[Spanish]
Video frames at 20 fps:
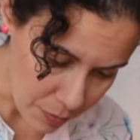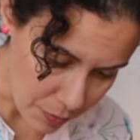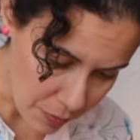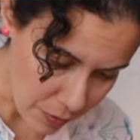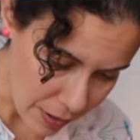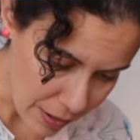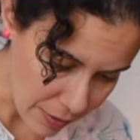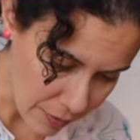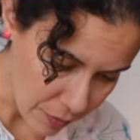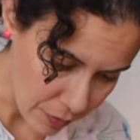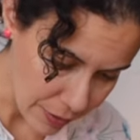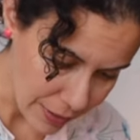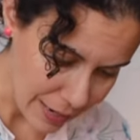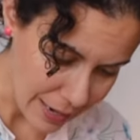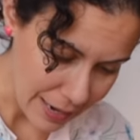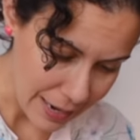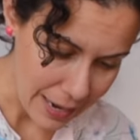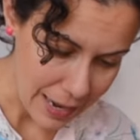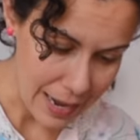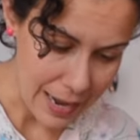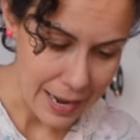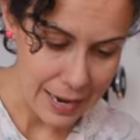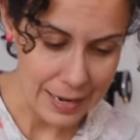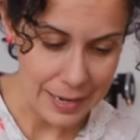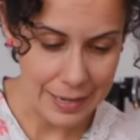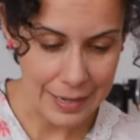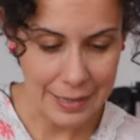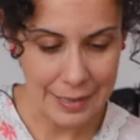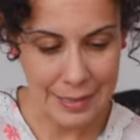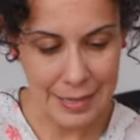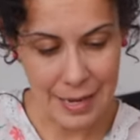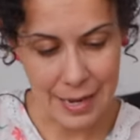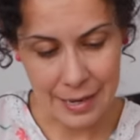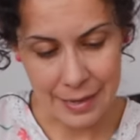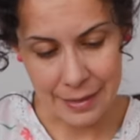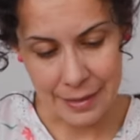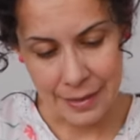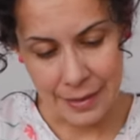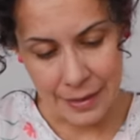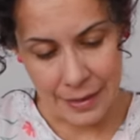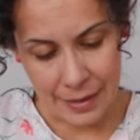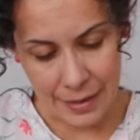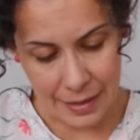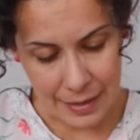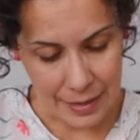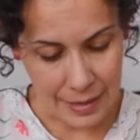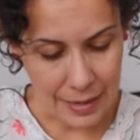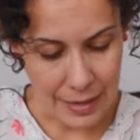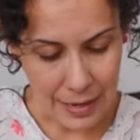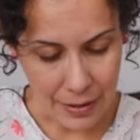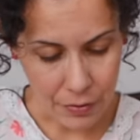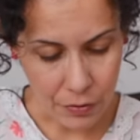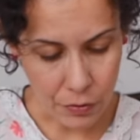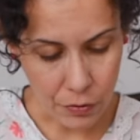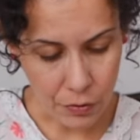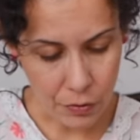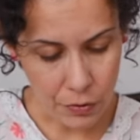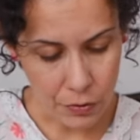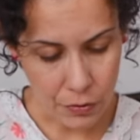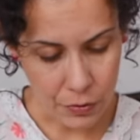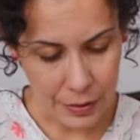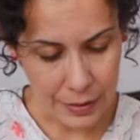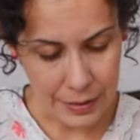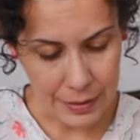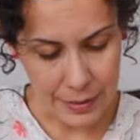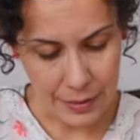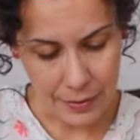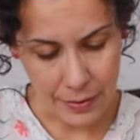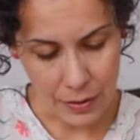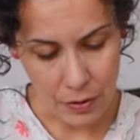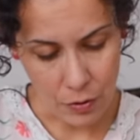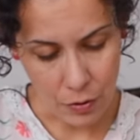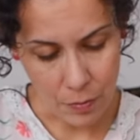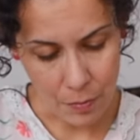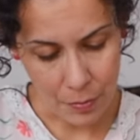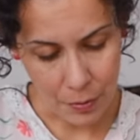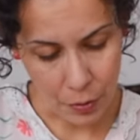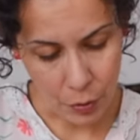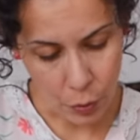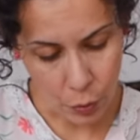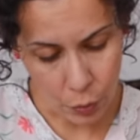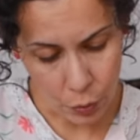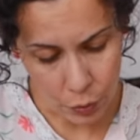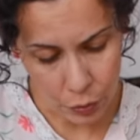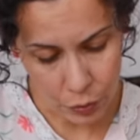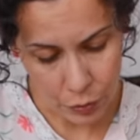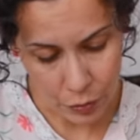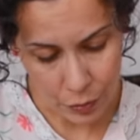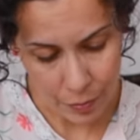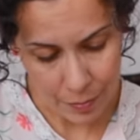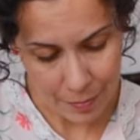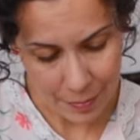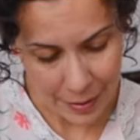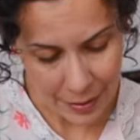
modos ahora al estar el adorno este del hombro justo